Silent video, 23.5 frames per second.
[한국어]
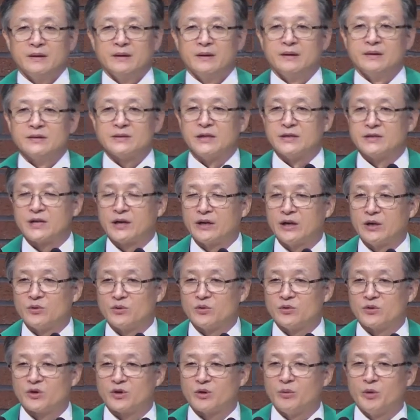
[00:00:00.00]
세상의
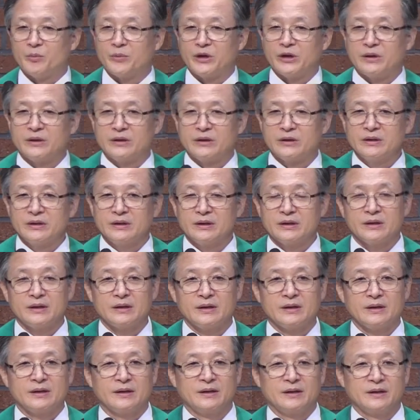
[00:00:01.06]
눈으로 보면
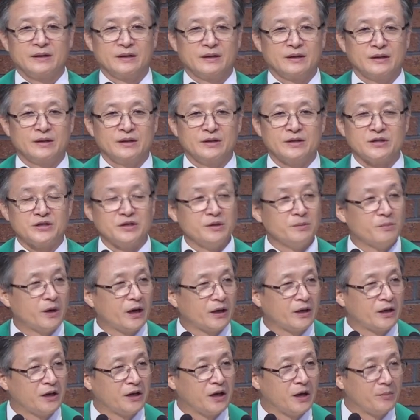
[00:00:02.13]

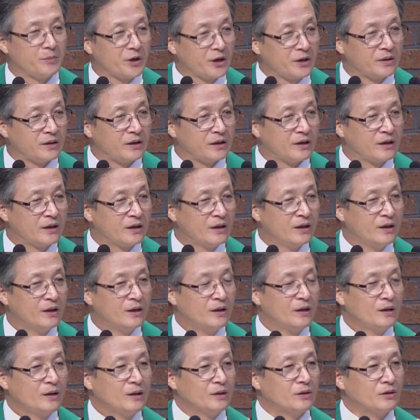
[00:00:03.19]
심하게 얘기하면
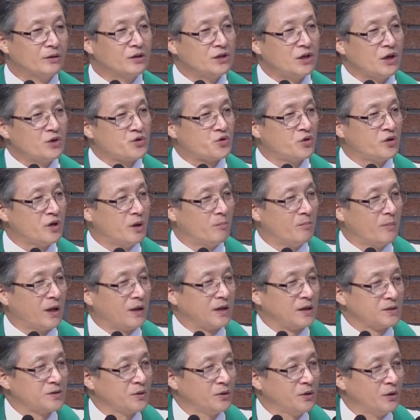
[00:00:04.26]
그는 예수님
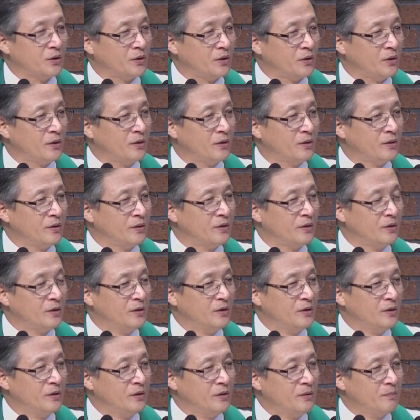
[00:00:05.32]
만나서
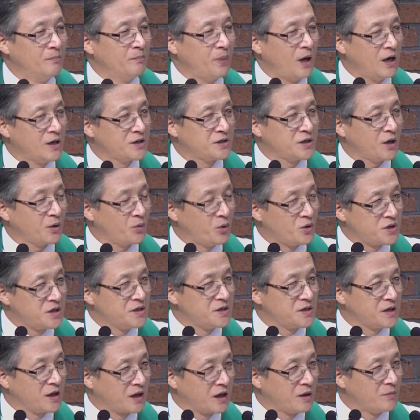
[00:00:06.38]
팔자
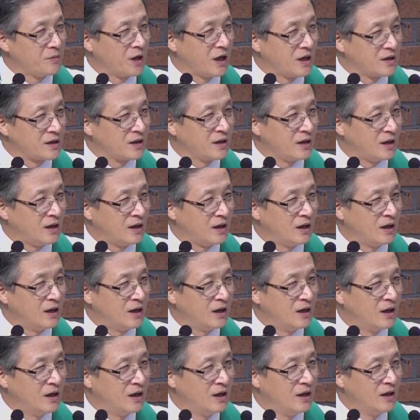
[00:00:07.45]
고친 사람이 아니라
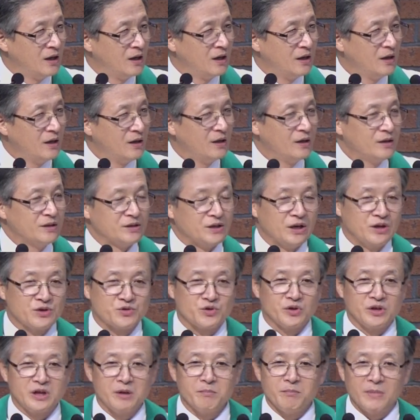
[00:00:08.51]

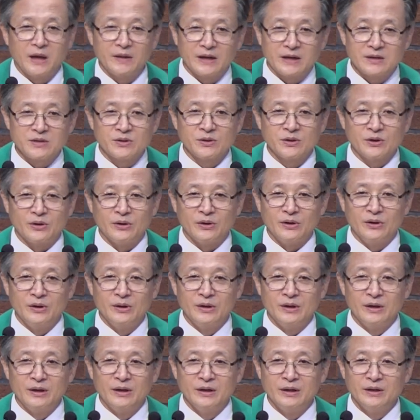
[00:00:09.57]
예수님 만나서
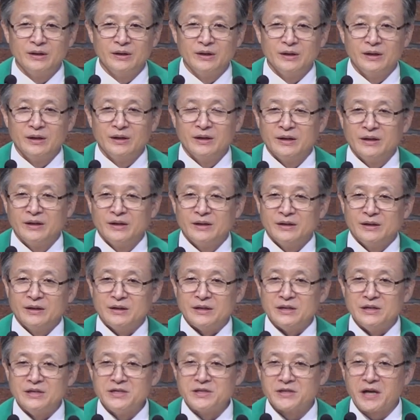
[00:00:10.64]

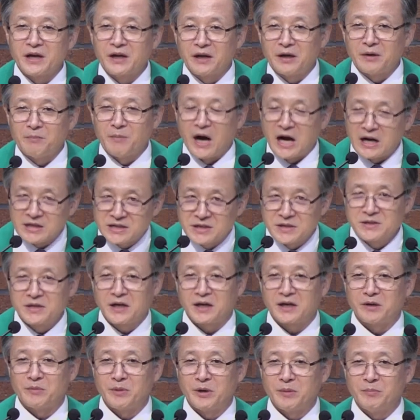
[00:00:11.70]
인생 망친
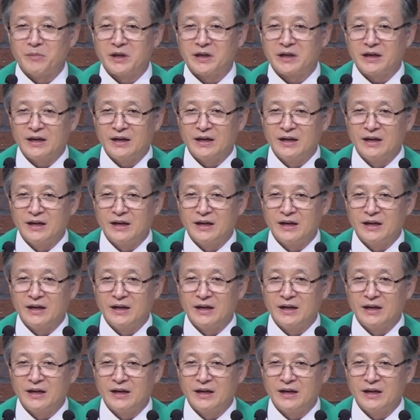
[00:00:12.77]
사람입니다.